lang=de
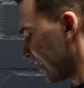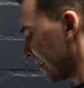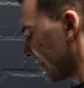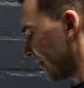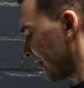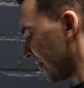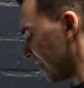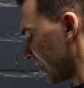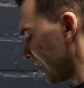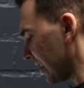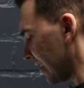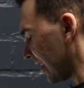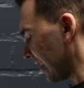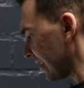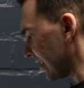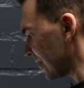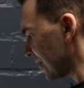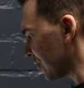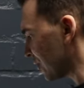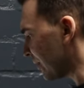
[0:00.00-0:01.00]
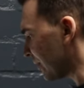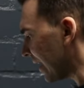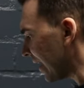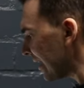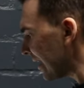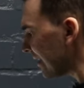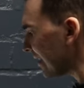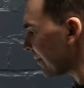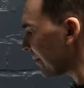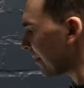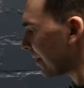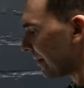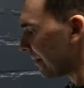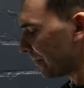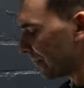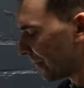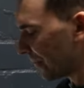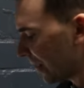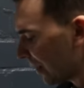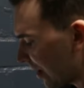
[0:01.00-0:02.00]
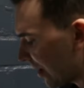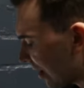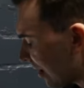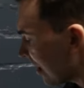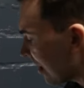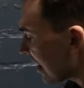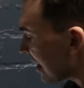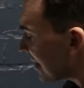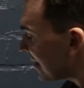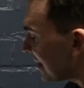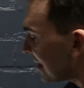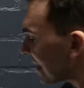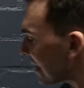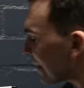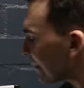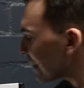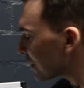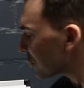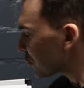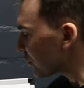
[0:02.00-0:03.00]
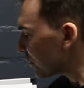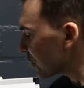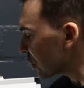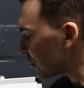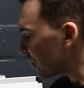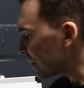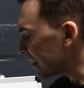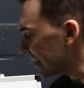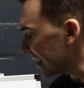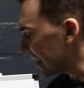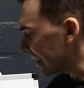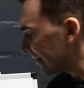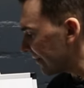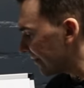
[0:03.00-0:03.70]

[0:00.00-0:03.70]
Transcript: Fähigkeiten zu malen, aber hier kann man zum Beispiel sehen,